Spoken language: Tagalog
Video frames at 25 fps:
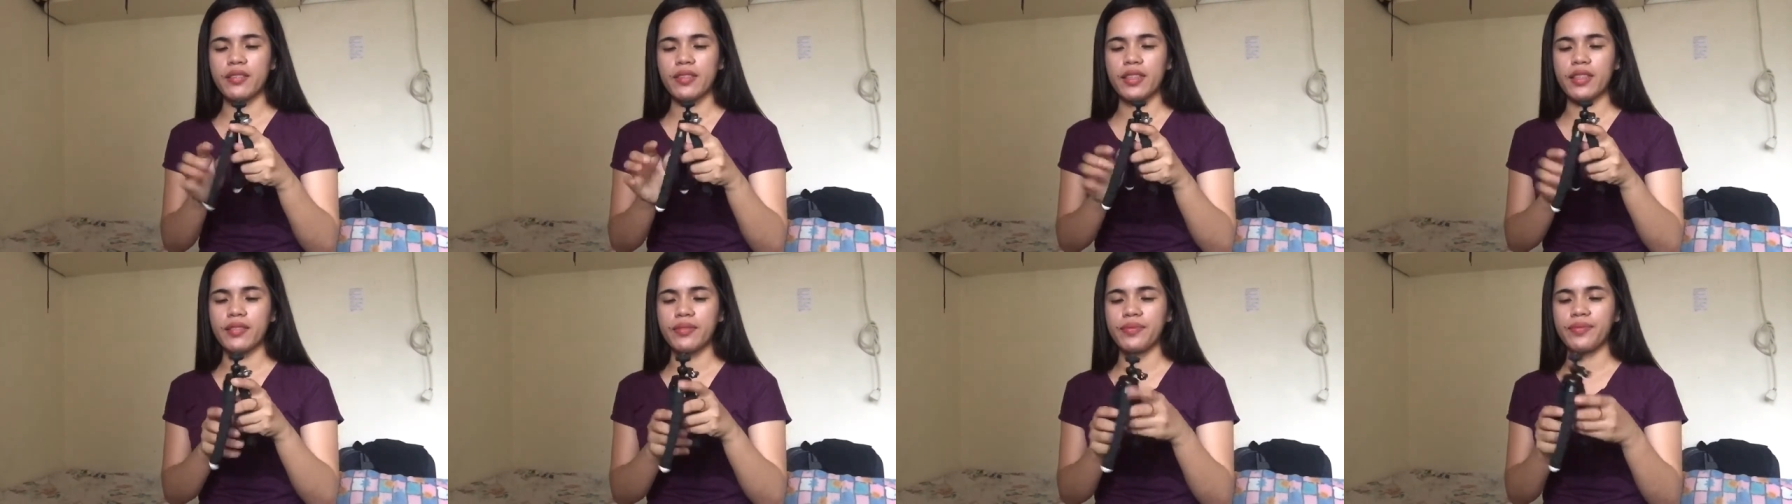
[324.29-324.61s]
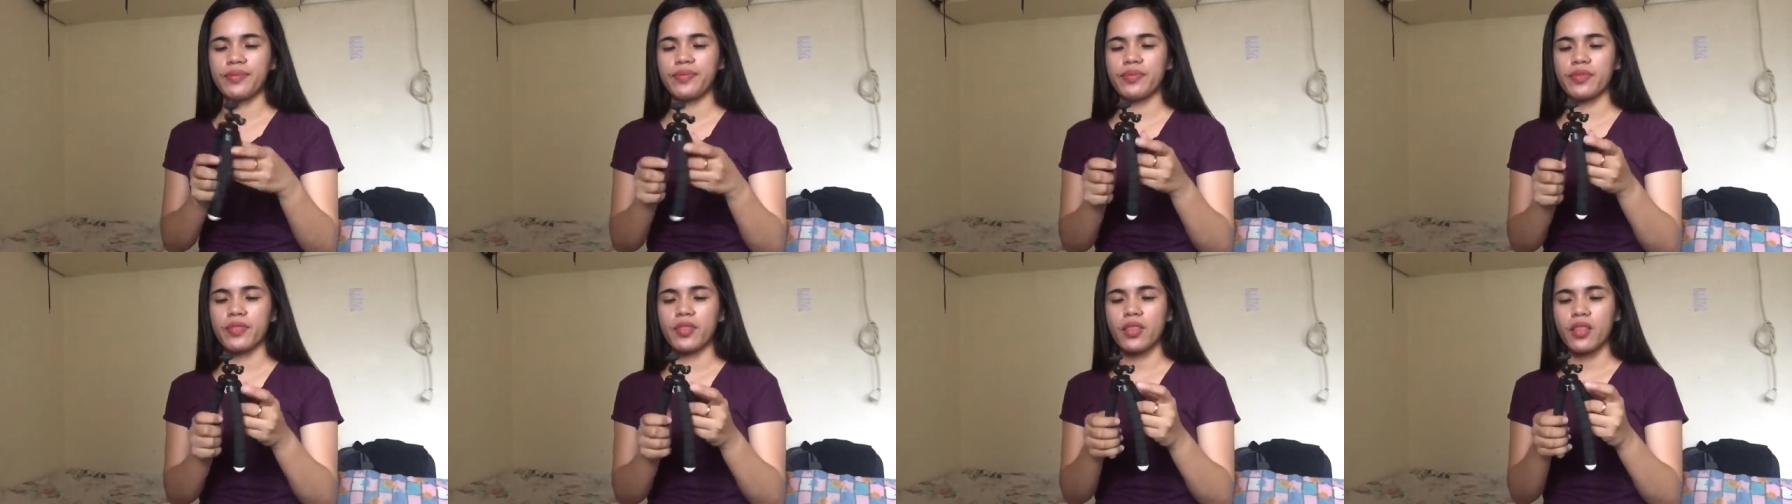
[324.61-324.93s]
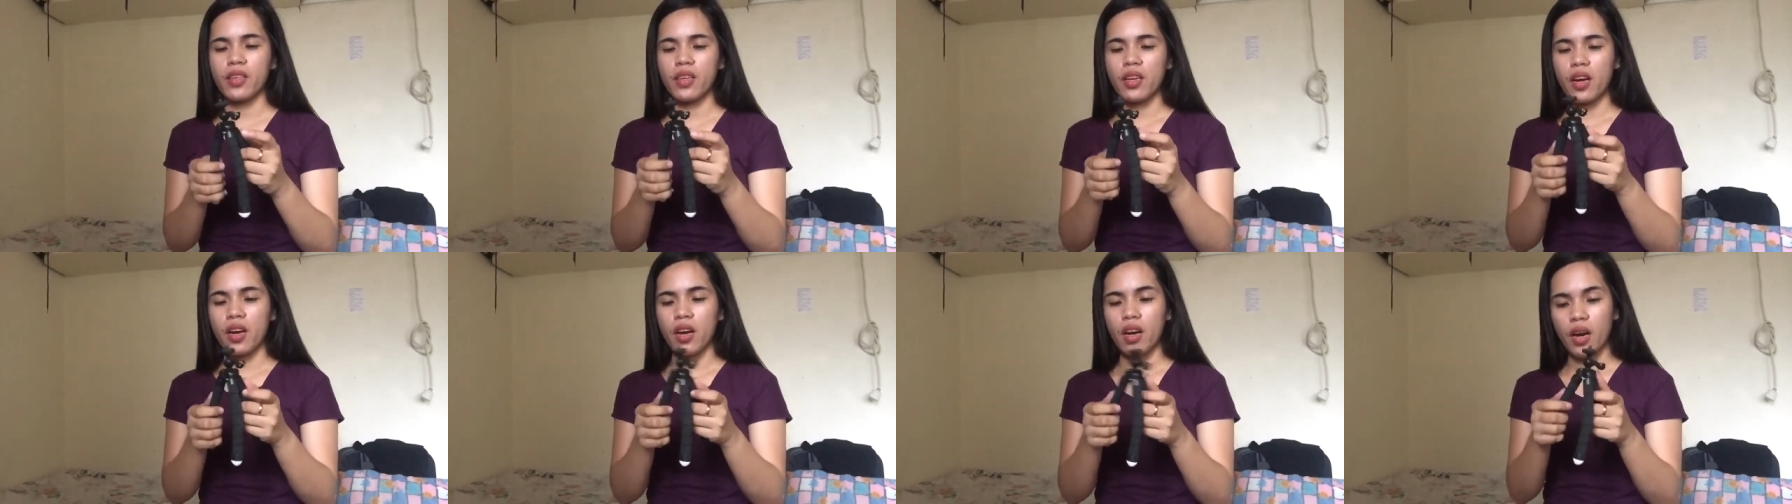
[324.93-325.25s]
eh.
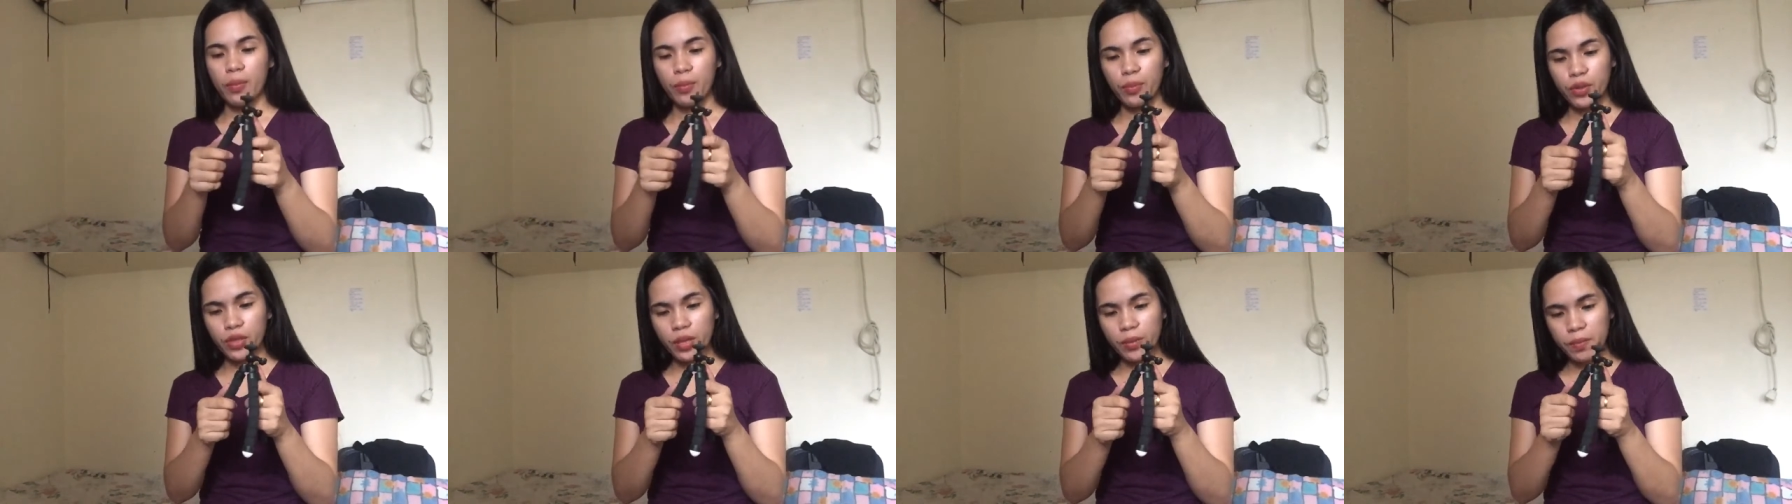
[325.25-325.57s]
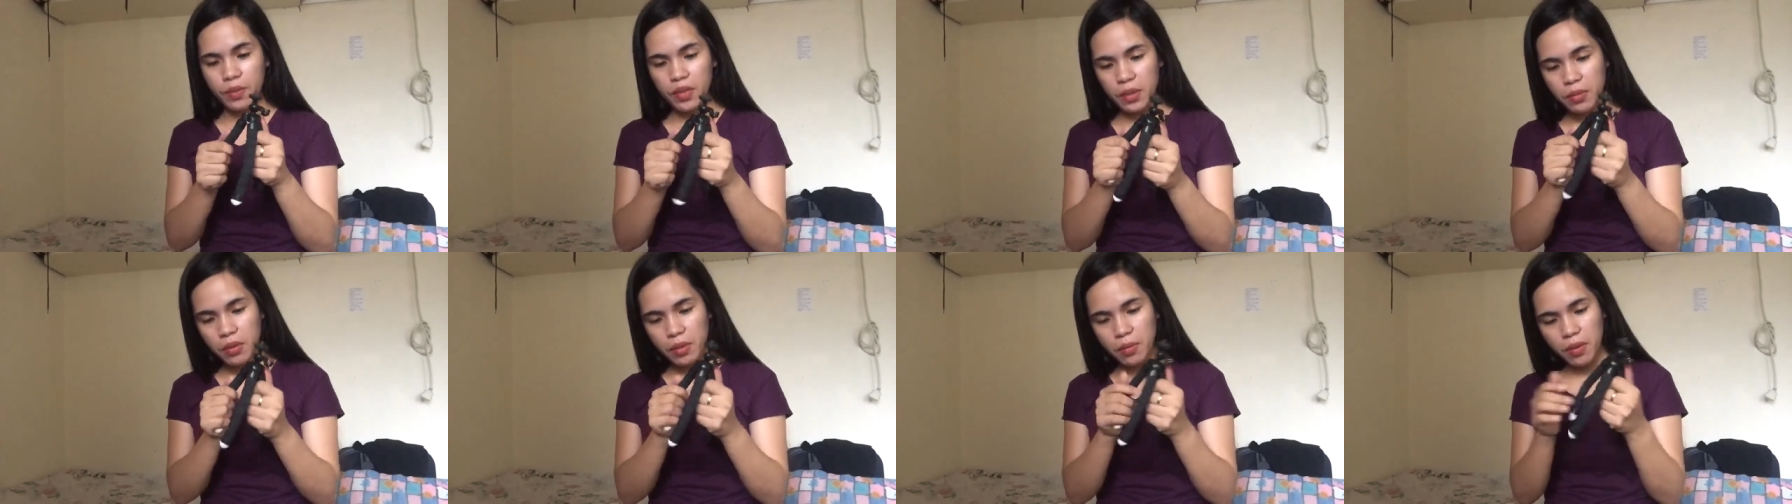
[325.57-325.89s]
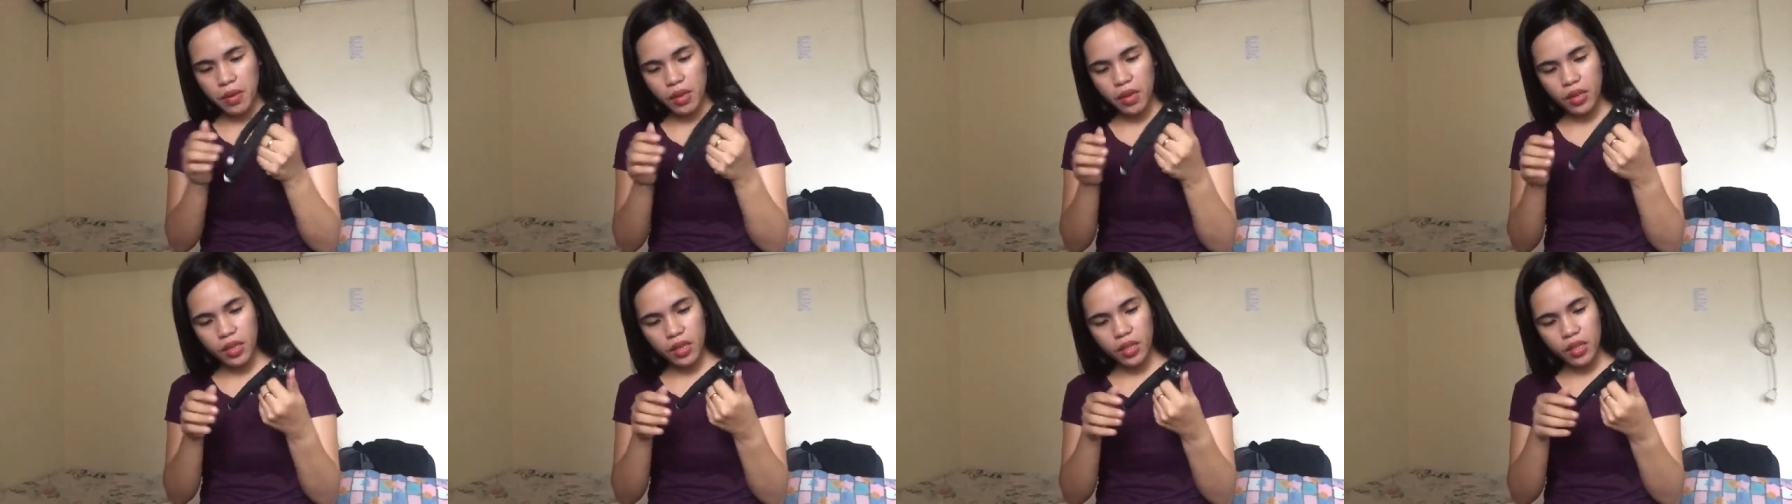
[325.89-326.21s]
Ah, pwede pala
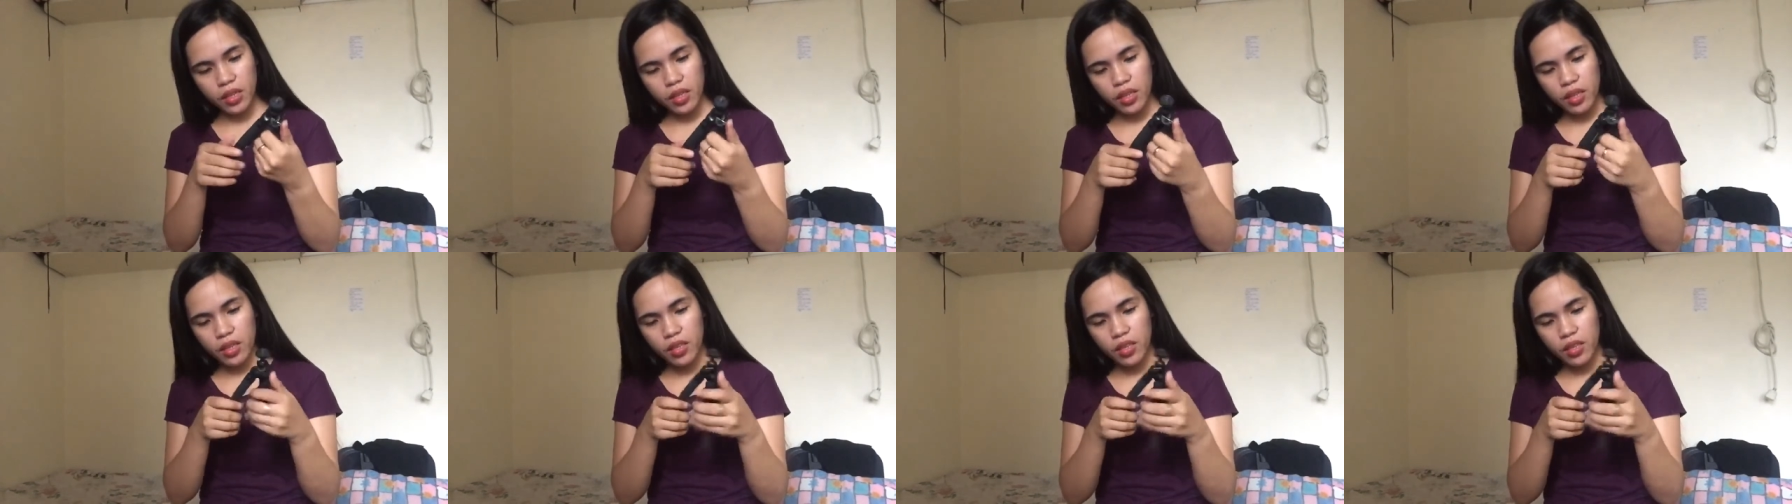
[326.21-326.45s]
mabali.